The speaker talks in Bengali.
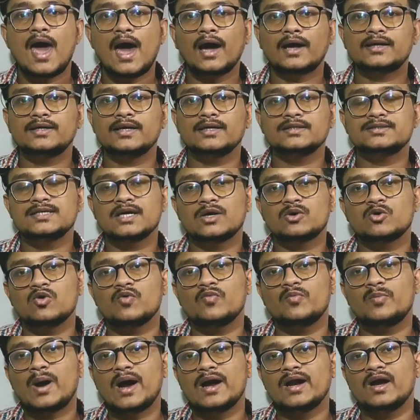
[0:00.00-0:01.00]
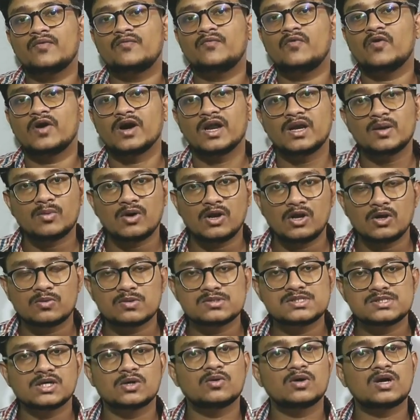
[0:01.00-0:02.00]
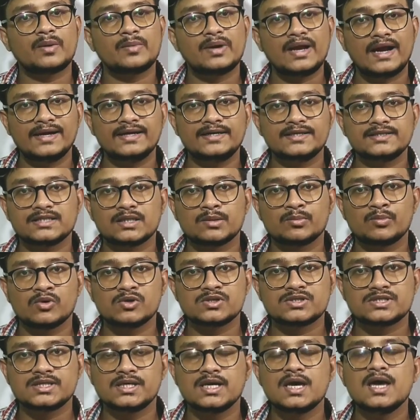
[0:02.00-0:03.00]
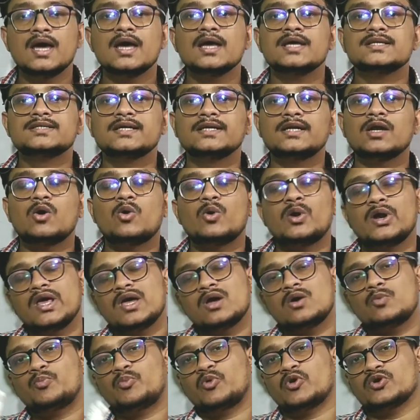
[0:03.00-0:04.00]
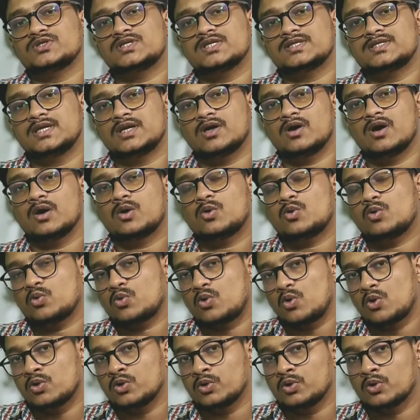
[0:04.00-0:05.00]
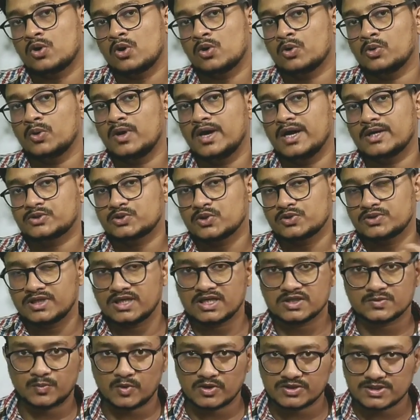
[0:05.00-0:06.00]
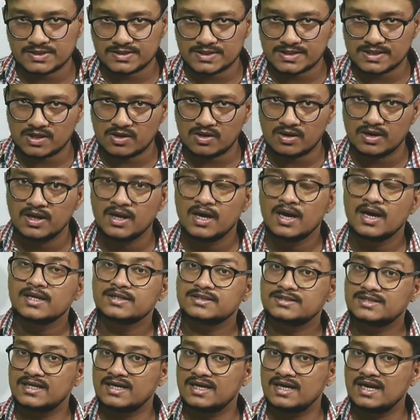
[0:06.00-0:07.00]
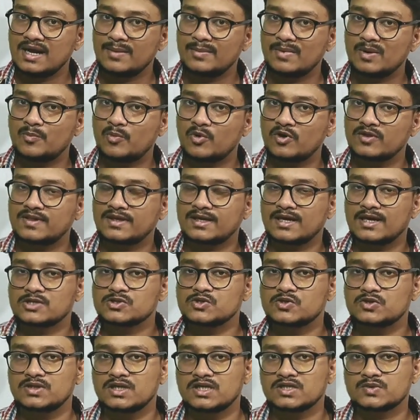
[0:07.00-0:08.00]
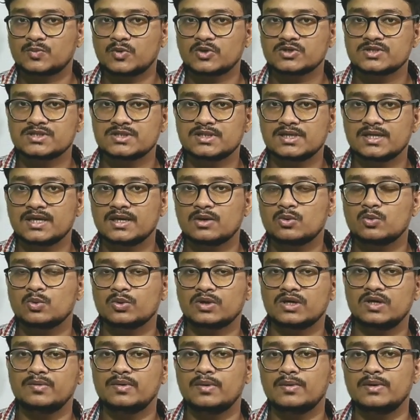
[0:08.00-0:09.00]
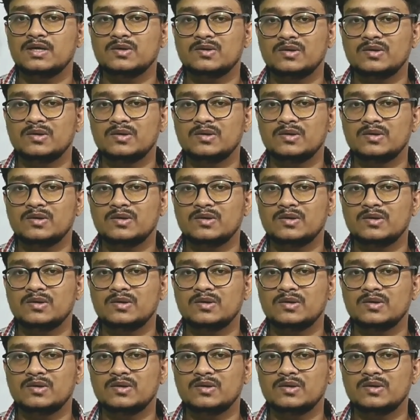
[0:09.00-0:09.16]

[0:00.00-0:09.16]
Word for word: একটা যে কোনো বাইরের ফরেন মলিকুল যেগুলোকে আমরা অ্যান্টিজেন বলছি সেটা অনেক প্রসেসিং হয় কখনো কখনো এক্সোজেনাস প্রসেসিং হয় জেনারেলি আমরা পড়ে থাকি এক্সোজেনাস প্রসেসিং কিভাবে